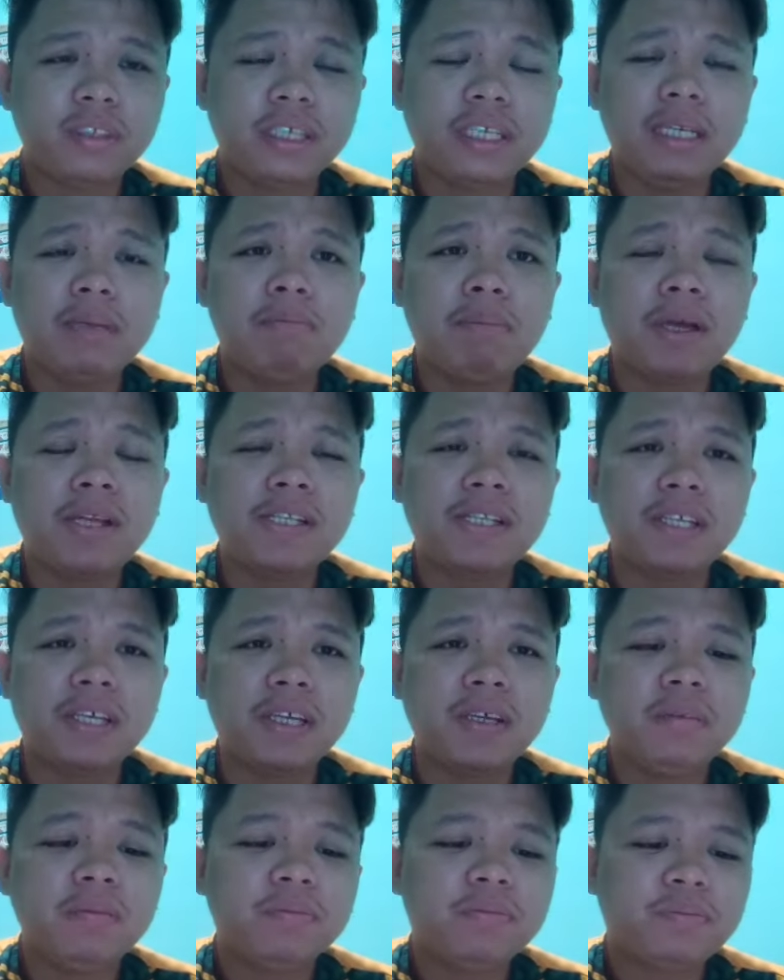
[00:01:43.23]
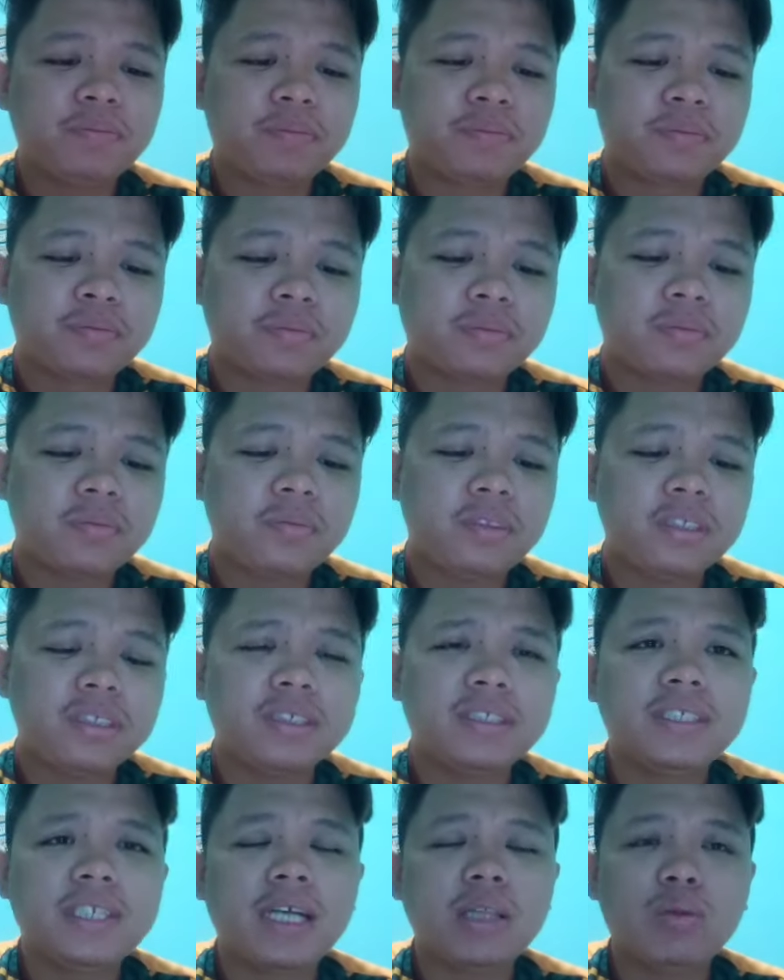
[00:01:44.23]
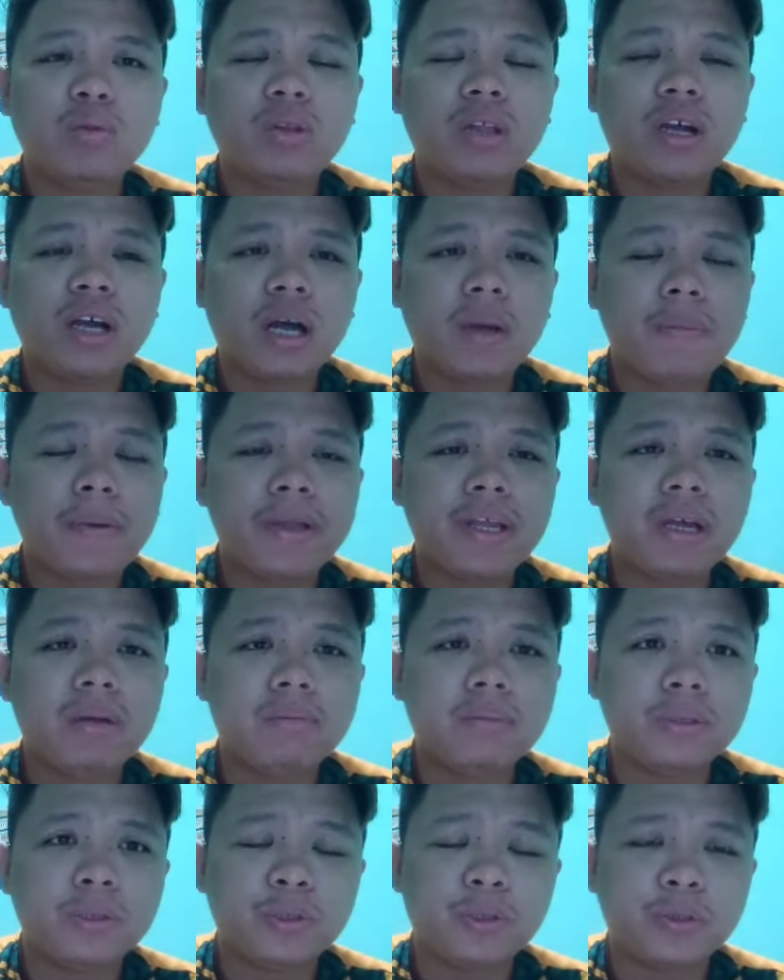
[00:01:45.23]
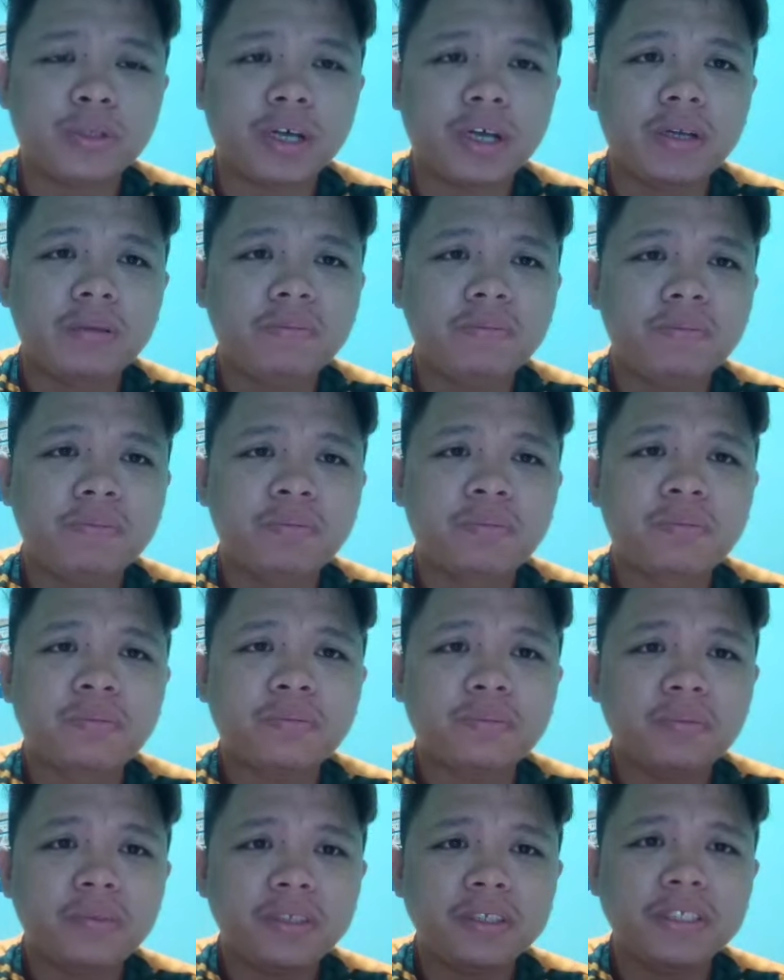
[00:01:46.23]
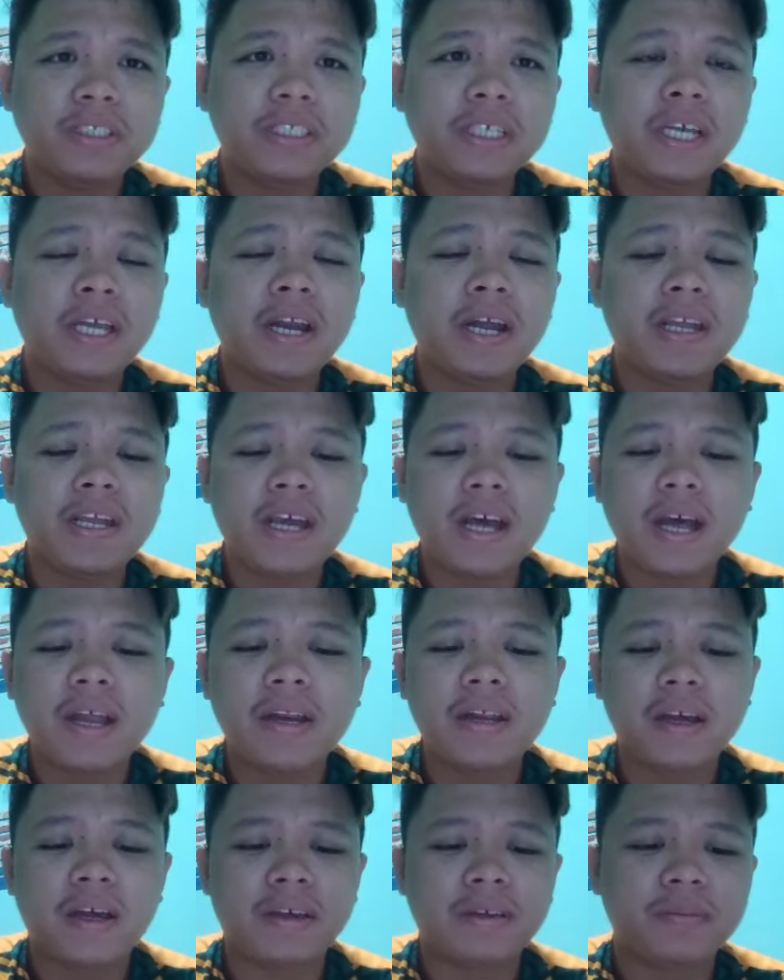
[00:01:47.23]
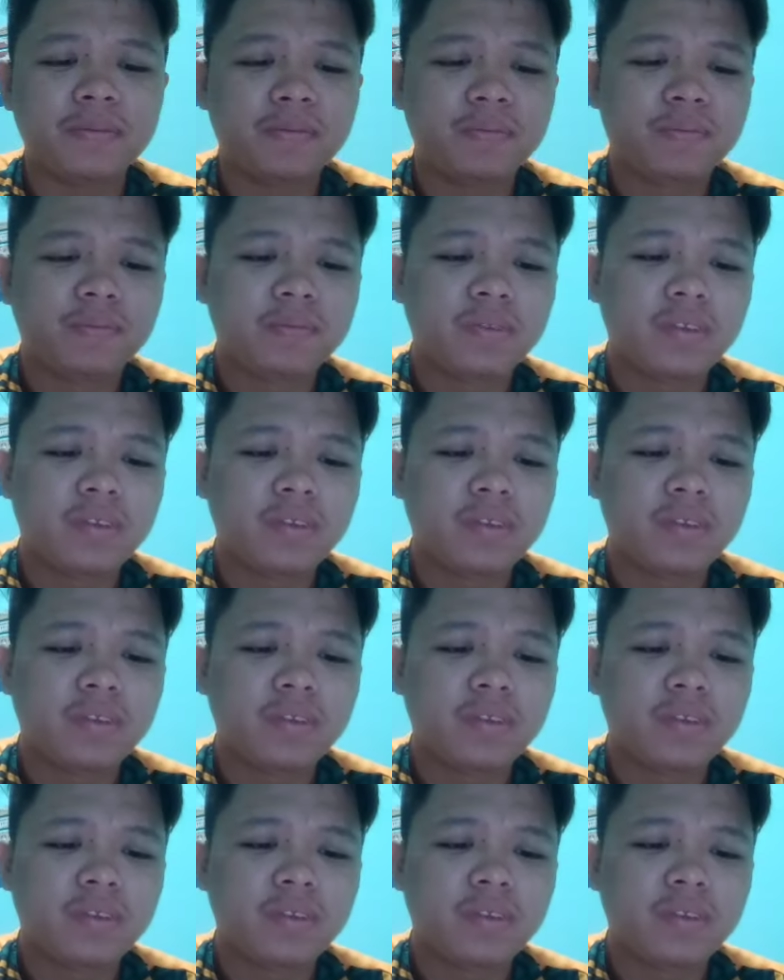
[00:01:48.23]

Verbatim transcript: Ini pasti satu tangkapan yang mengejutkan sekiranya ada